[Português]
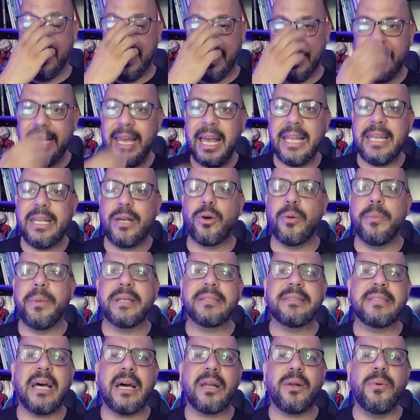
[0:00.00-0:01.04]
E ali
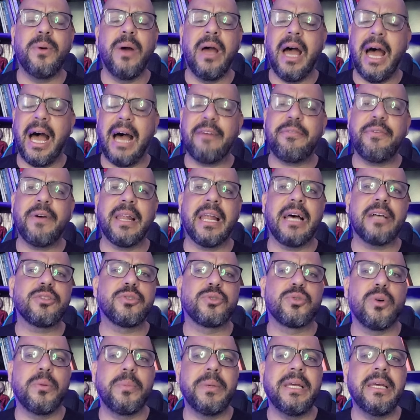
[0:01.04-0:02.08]
começaram a falar
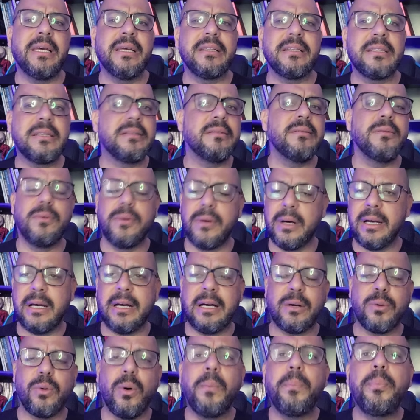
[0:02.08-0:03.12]
sobre
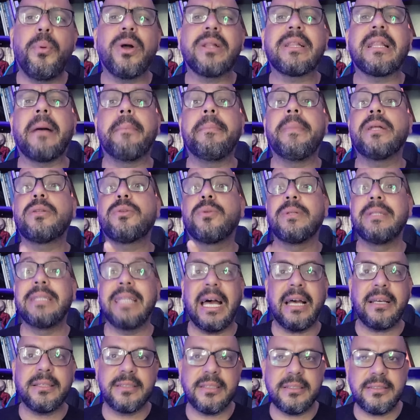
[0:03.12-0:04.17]
comportamento
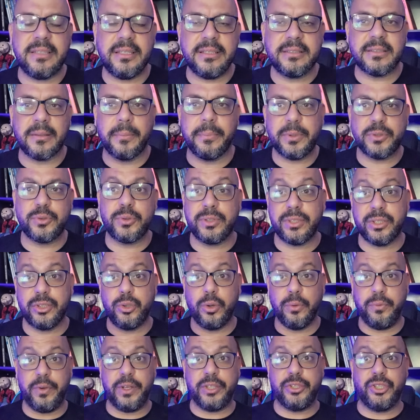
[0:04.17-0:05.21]
narcisista, pessoas que
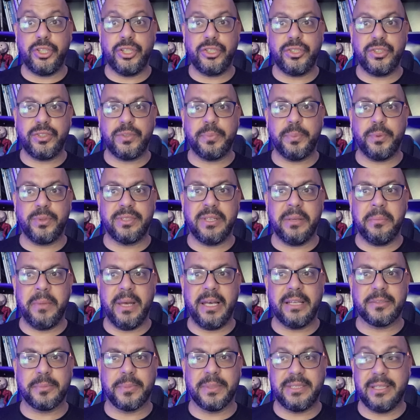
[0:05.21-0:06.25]
tinham fetiches por si
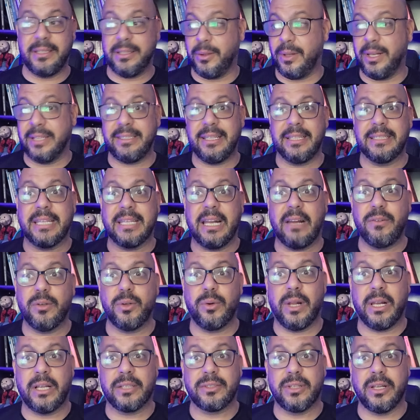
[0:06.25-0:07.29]
mesmas. Então elas entravam no
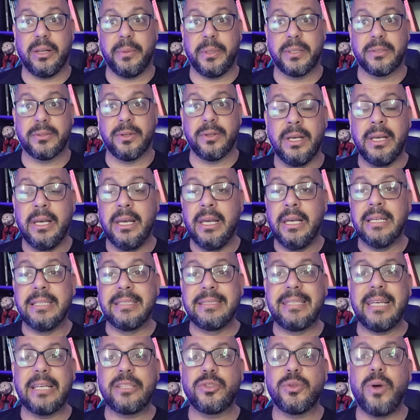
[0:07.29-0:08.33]
relacionamento
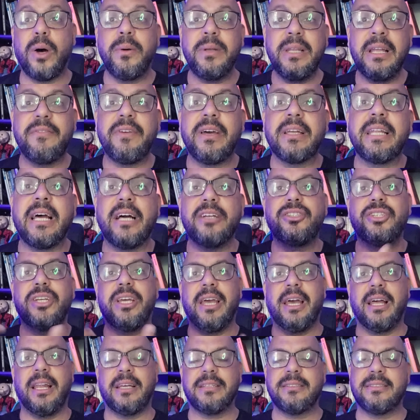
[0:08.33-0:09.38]
sexual e na verdade
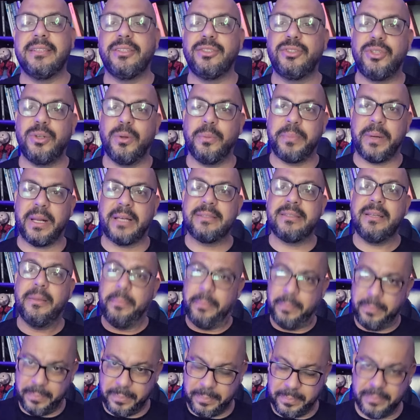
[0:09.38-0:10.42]
elas sentiam prazer
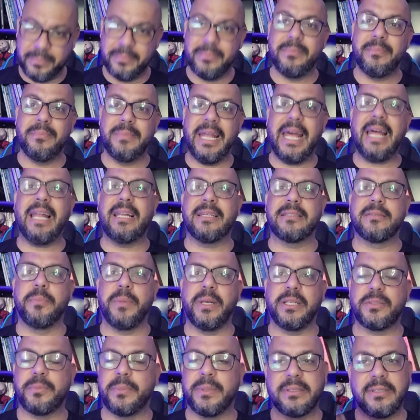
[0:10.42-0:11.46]
nelas
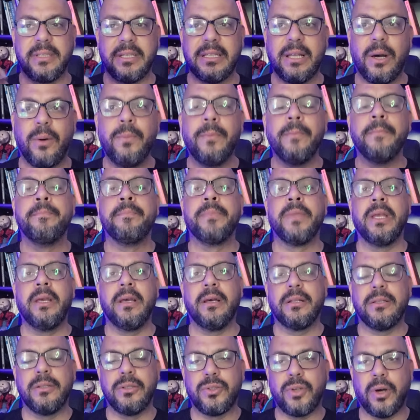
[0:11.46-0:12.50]
mesmas e não
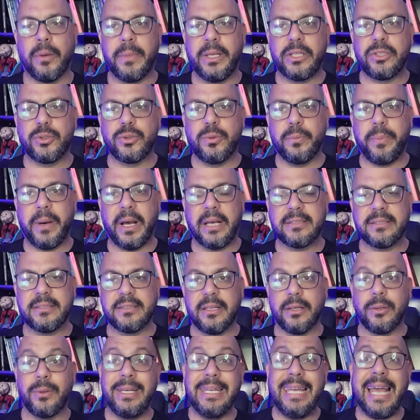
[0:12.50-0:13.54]
somente no
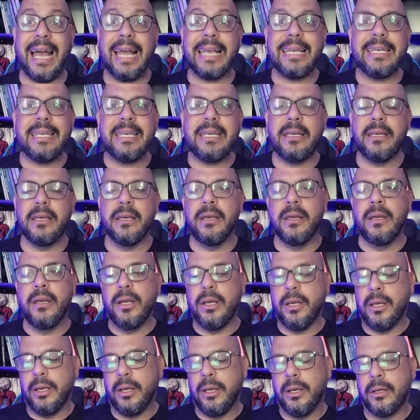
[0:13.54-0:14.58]
parceiro. E aí,
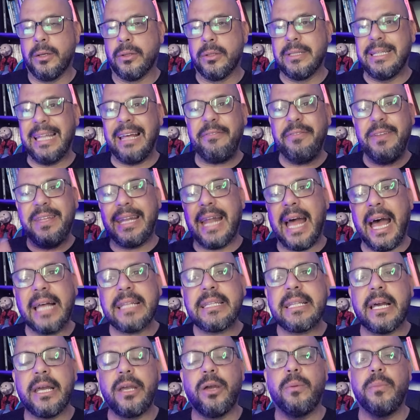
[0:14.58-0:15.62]
na
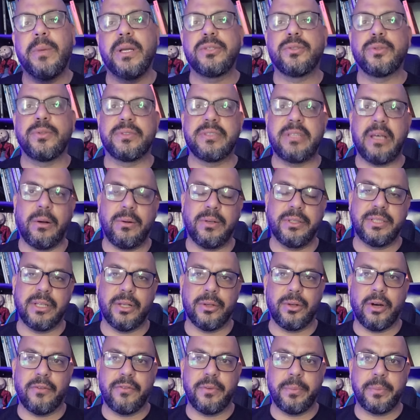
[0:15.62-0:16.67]
virada realmente do século XIX
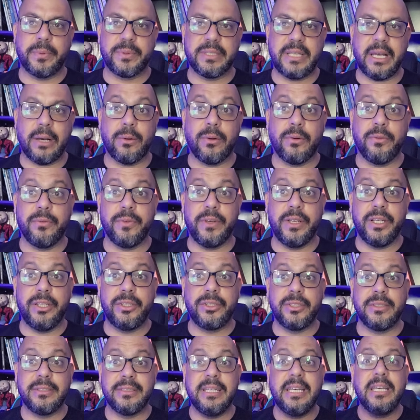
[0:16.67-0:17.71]
para o século
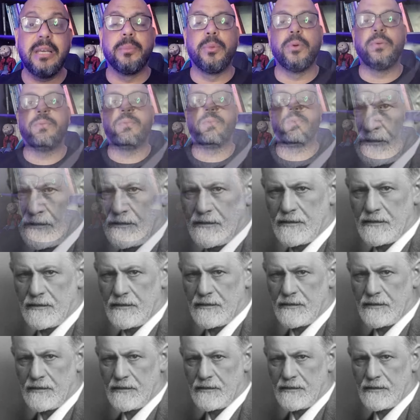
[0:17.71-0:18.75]
XX, Sigmund Freud
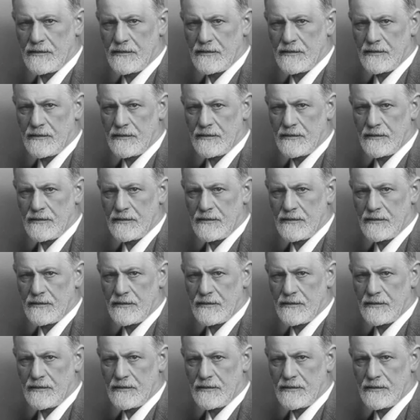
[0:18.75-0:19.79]
vai dar aí uma
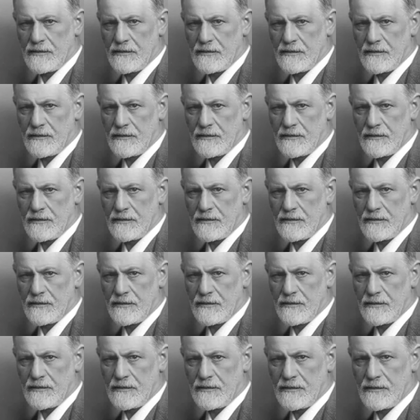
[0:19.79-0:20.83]
condensada
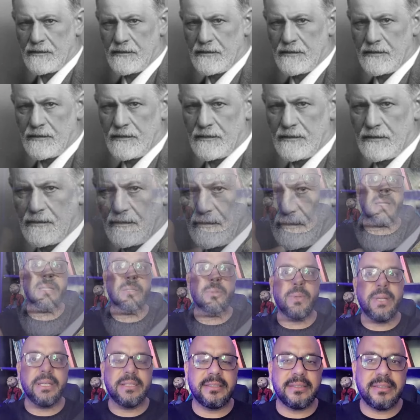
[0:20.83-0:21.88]
nesse conceito, uma
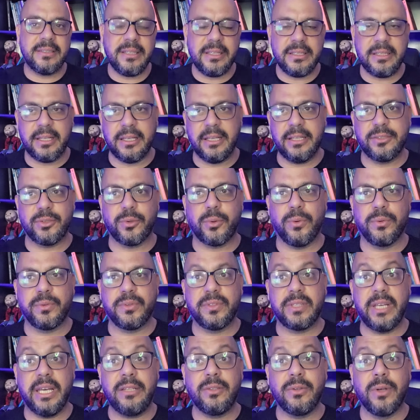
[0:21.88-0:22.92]
amadurecida nesse
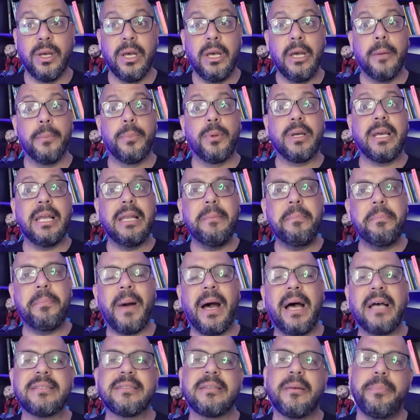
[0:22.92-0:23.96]
conceito, porque ele
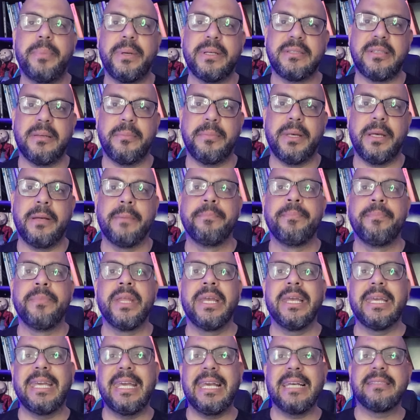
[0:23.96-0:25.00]
passa a perceber
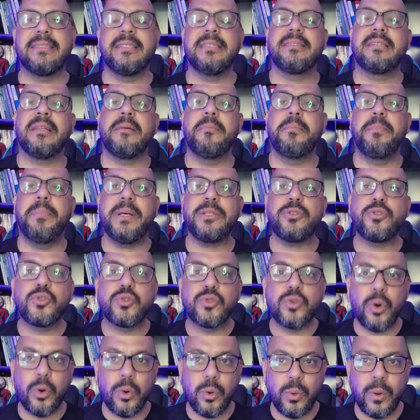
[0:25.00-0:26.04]
que existem
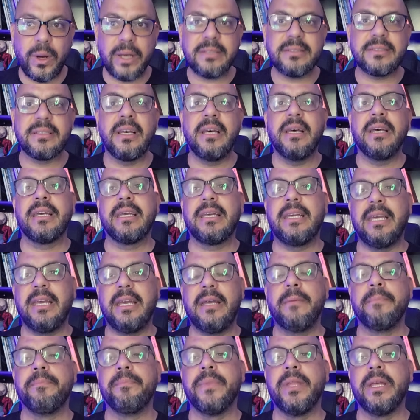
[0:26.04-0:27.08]
pessoas
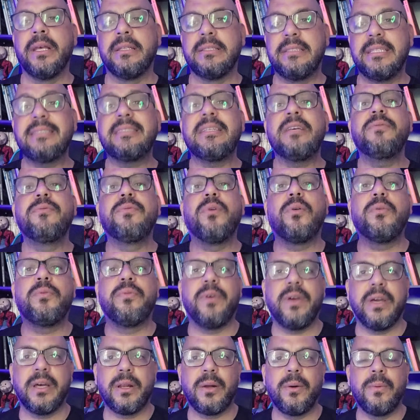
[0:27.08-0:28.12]
que
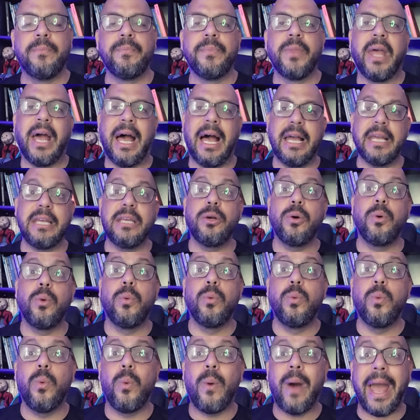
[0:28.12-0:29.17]
desenvolveram aí
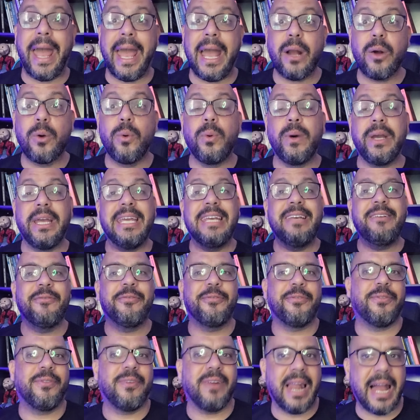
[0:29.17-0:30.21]
um ego
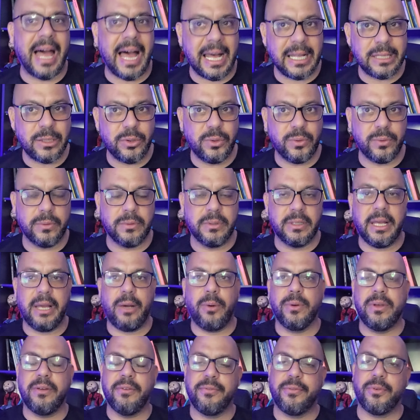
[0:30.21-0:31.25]
inflado, né?
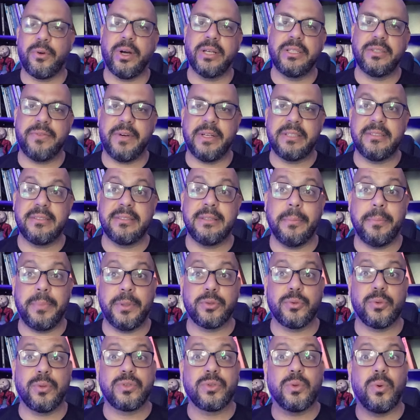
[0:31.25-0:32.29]
O que Freud vai dizer,
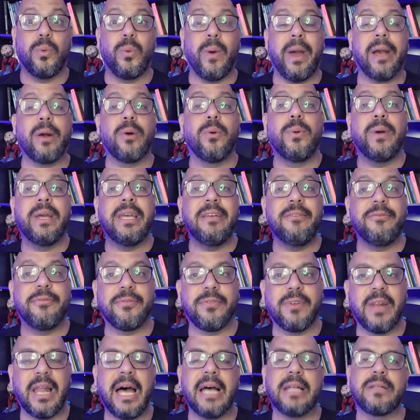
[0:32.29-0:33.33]
pessoas com ego
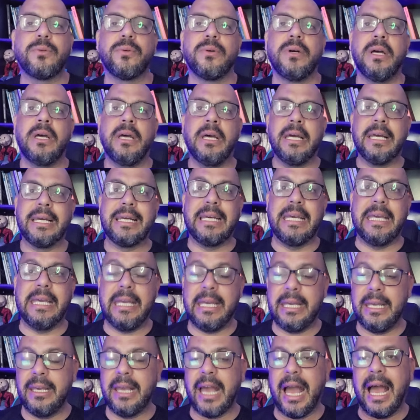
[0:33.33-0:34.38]
inflado
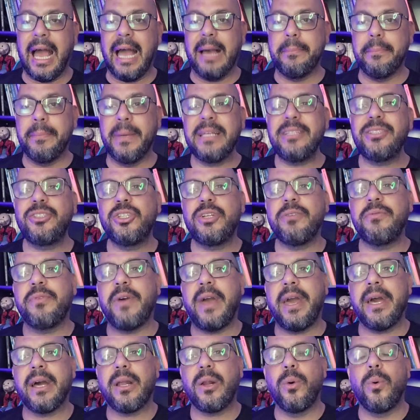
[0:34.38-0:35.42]
que
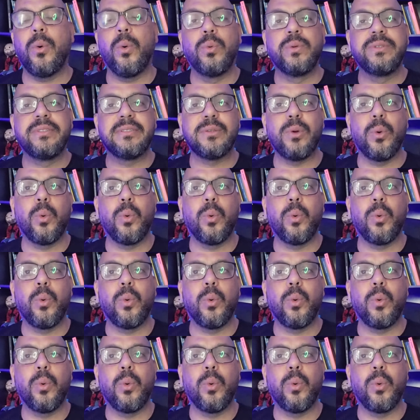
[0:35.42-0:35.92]
mantiveram o seu